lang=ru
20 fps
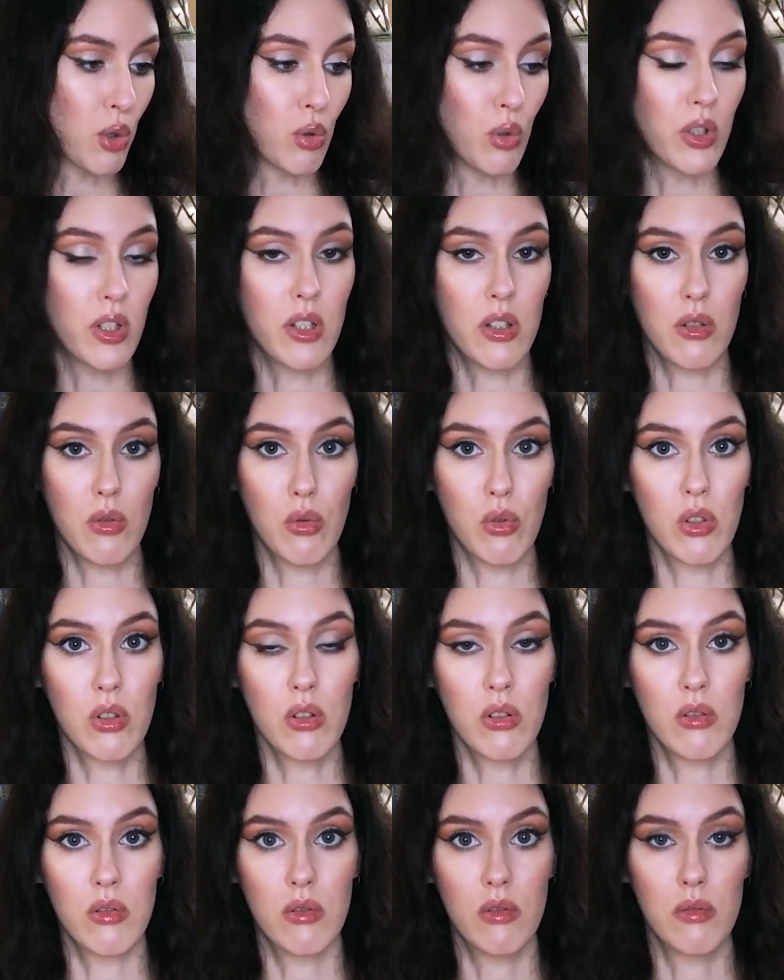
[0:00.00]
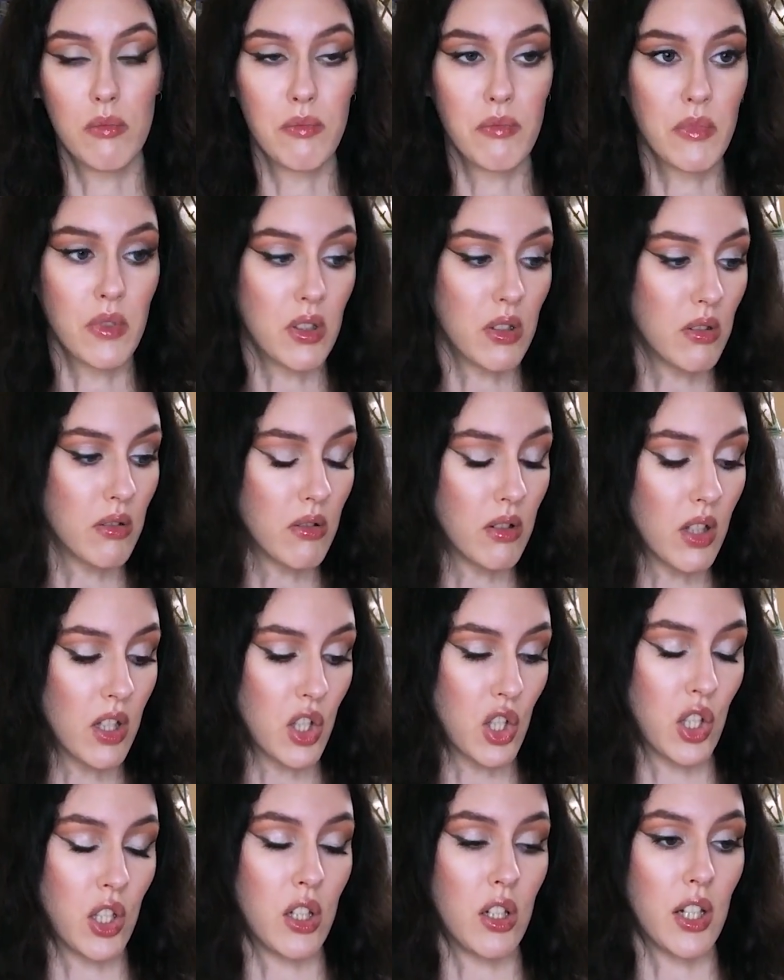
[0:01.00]
То есть он э,
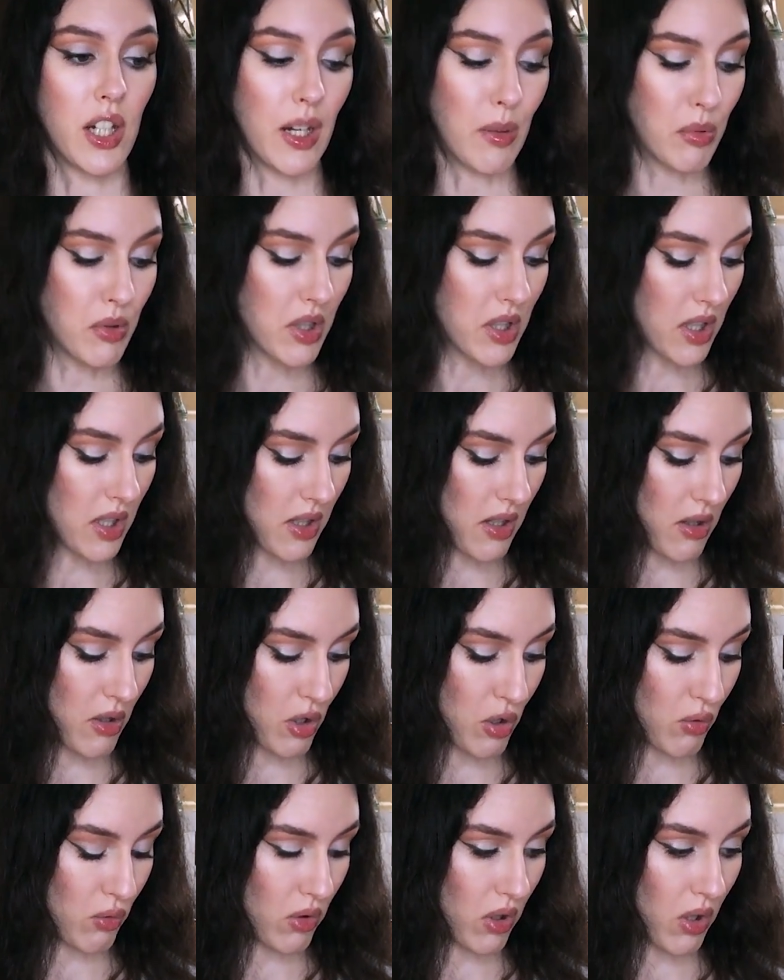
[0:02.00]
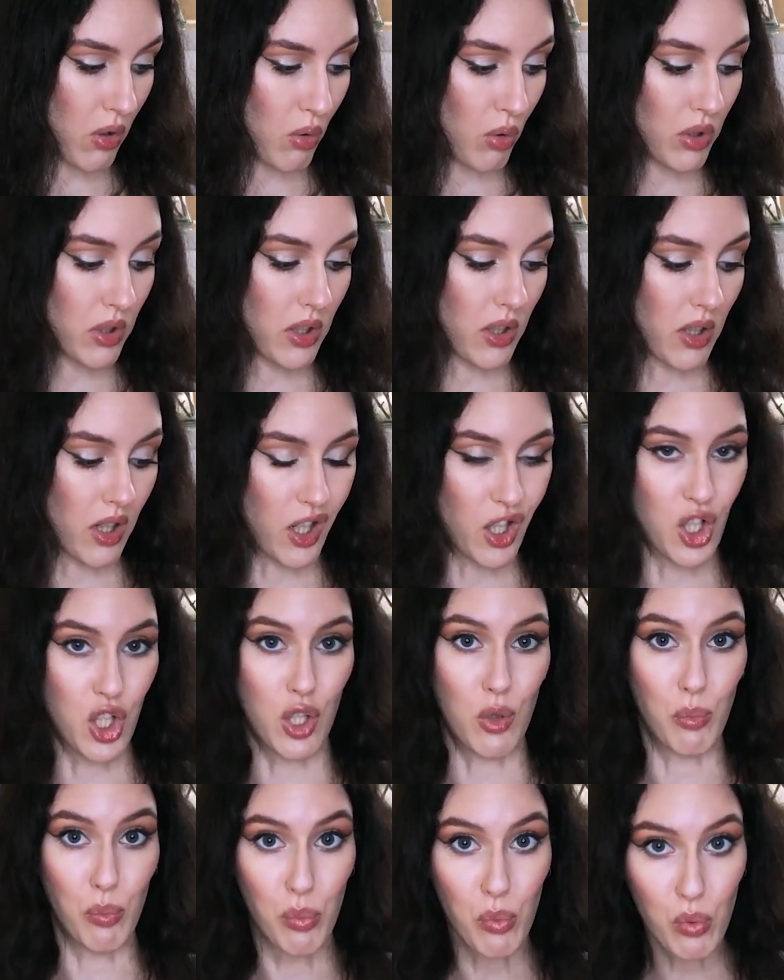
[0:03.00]
даже не, я бы не сказала, что он какой-то как
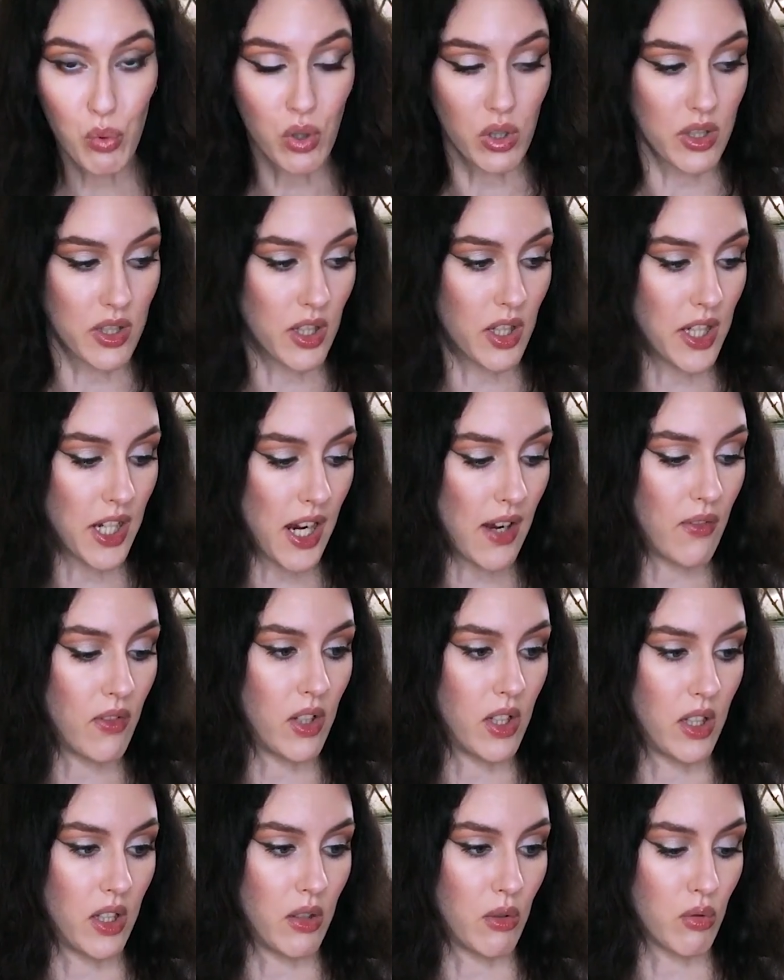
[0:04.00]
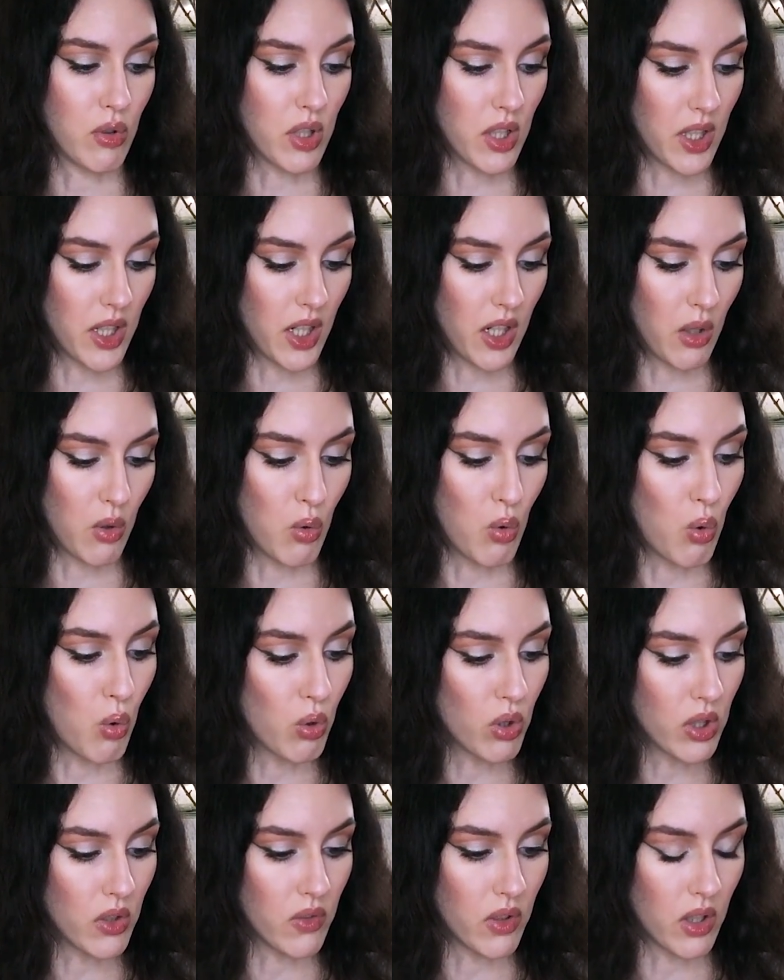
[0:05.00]
шампунь заявленный, он скорее как
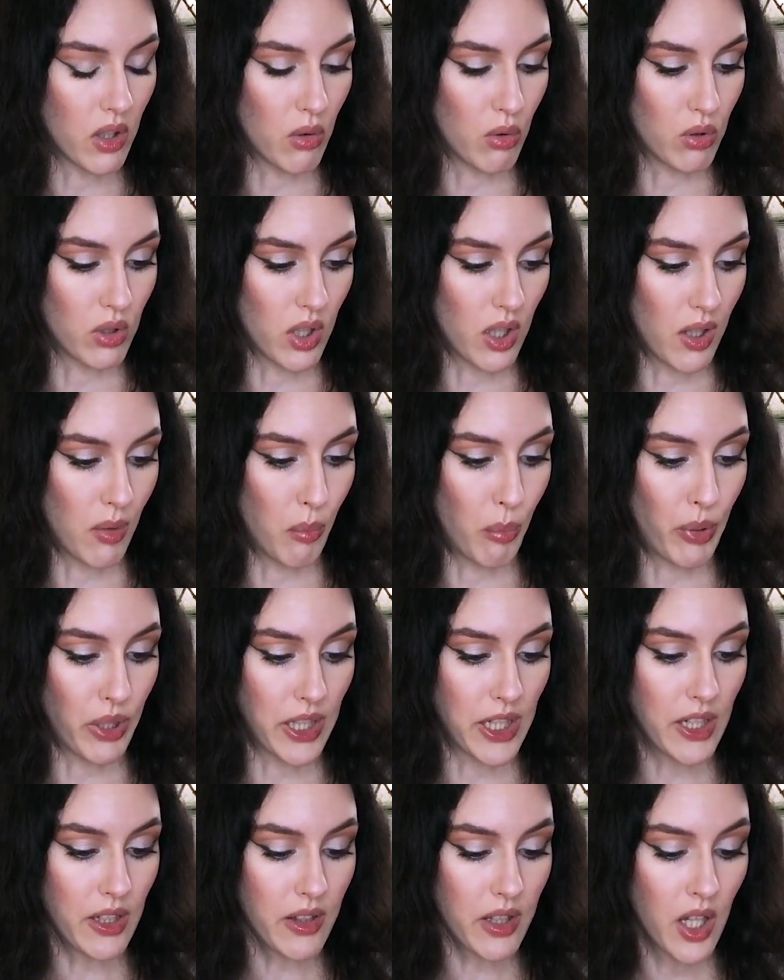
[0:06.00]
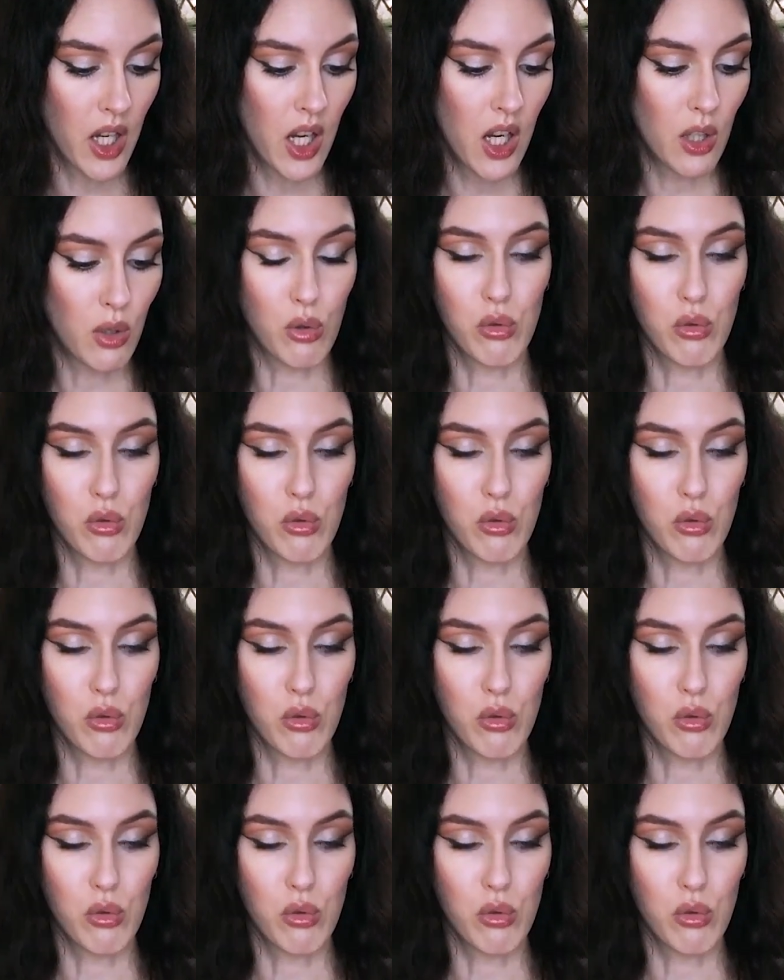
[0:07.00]
уходовый какой-то компонент,